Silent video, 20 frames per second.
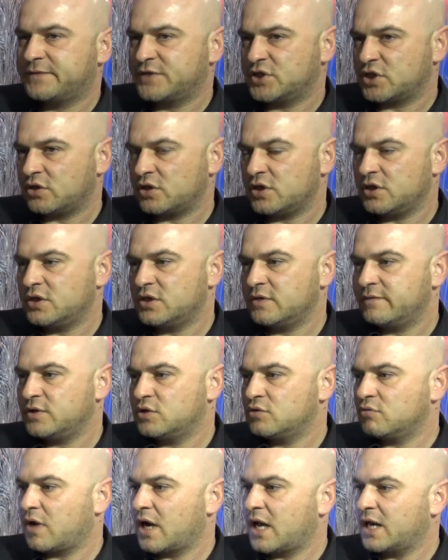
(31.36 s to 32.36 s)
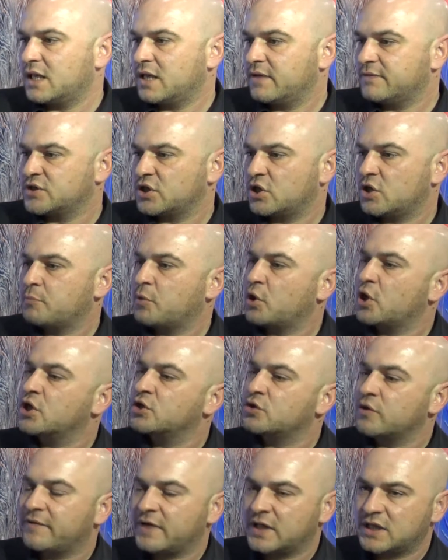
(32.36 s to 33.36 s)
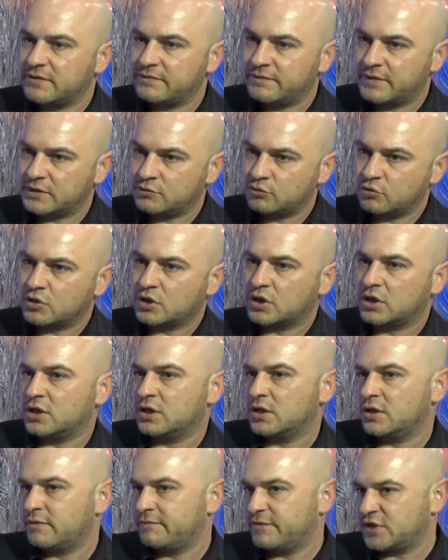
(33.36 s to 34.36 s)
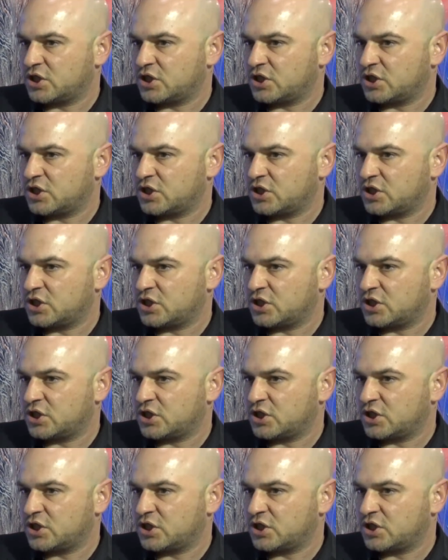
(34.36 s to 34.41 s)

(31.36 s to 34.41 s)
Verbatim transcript: wzory indywidualne, wzory projektowane według e,